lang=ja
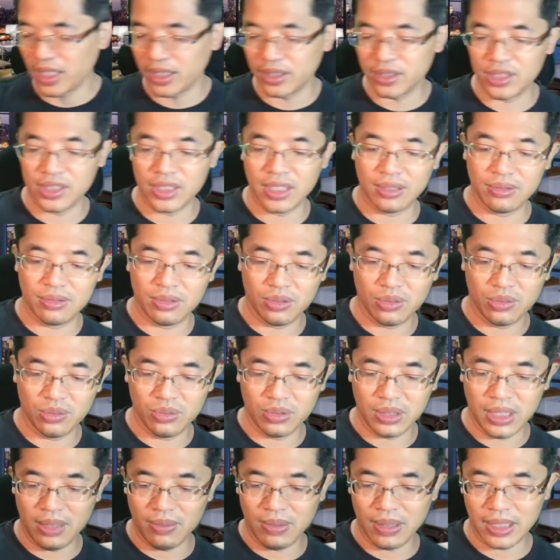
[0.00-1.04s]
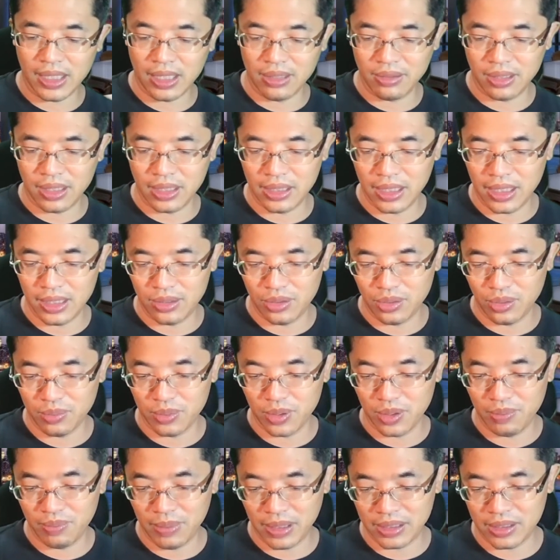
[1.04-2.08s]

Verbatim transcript: が違うことがわかるかなと思います。